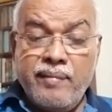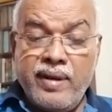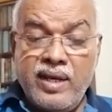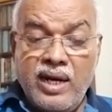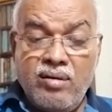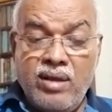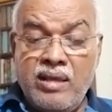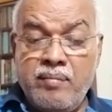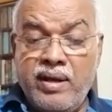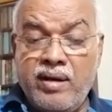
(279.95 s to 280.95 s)
பெரிய அளவில்
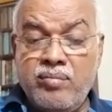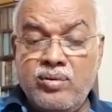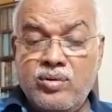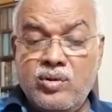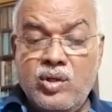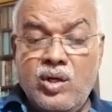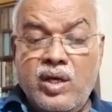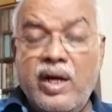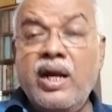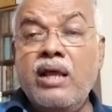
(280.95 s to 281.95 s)
அதிகமாக போகுது
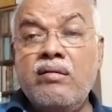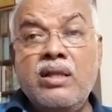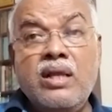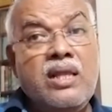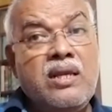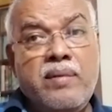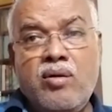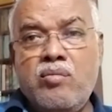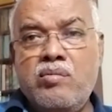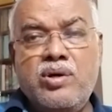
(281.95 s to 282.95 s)
ரெண்டாவது வந்து என்ன தெரியுமா
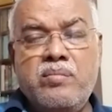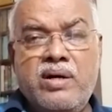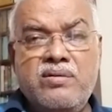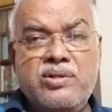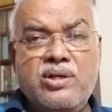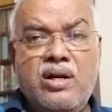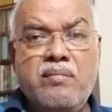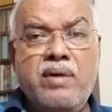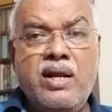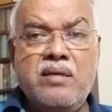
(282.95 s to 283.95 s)
ரொம்ப முக்கியமான விஷயம்
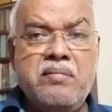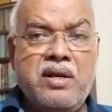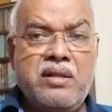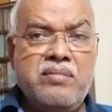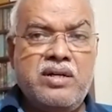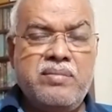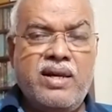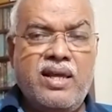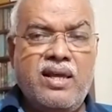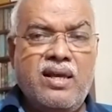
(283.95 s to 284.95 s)
டிமாண்ட் அதிகமாகிறது மட்டும்
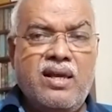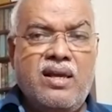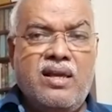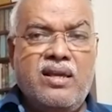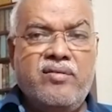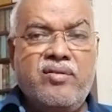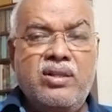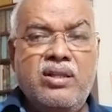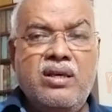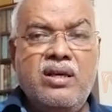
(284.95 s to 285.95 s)
இல்லை இவங்க
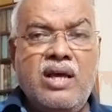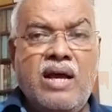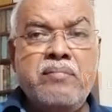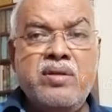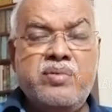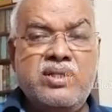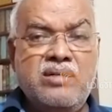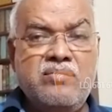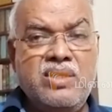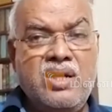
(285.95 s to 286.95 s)
வந்து ஐம்பது
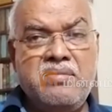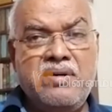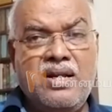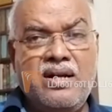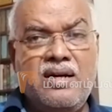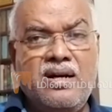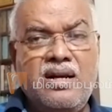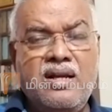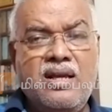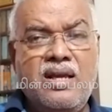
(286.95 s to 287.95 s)
பர்சன்ட் மட்டும் என்ன பண்ணிட்டாங்கன்னு
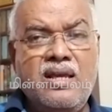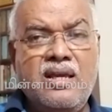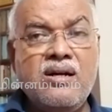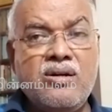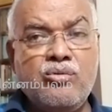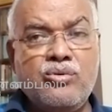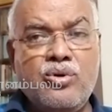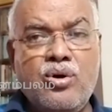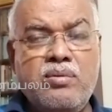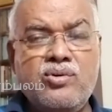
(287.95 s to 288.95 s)
கேட்டிங்கனாக்கா எங்கள்கிட்ட
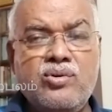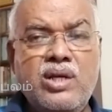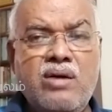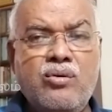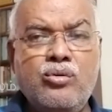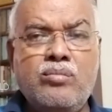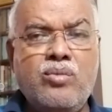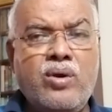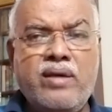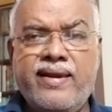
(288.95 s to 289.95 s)
கொடுத்துடணும் அப்படின்னு சொல்லி அவங்க நூற்றம்பது
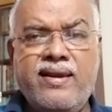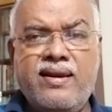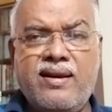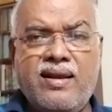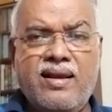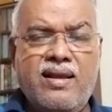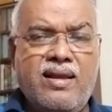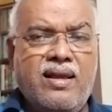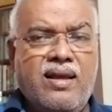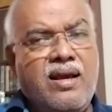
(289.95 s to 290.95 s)
ரூபாய்க்கு வாங்கிட்டு இருக்காங்க
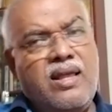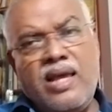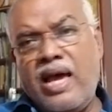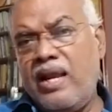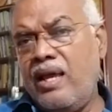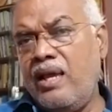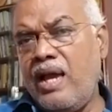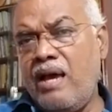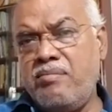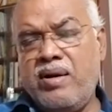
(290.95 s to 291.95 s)
அது யார்
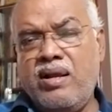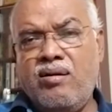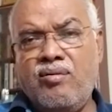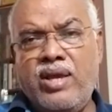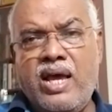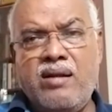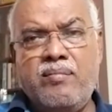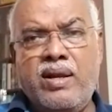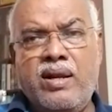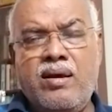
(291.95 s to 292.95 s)
யார் பண்ணாலும் அவங்க யார்
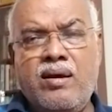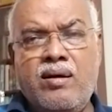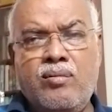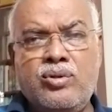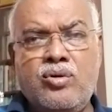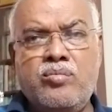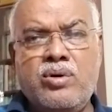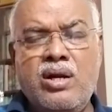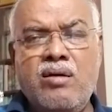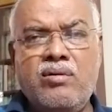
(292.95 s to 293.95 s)
மேலே உத்தரவு
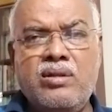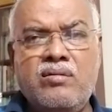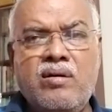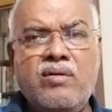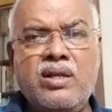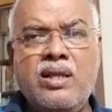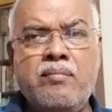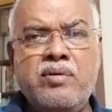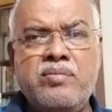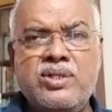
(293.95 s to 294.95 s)
போட்டாலும் அவங்களுக்கு அவங்கள்ட்டேருந்து
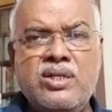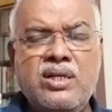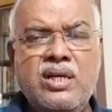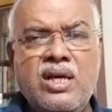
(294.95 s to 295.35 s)
ஐம்பது பர்சன்ட்டுக்கு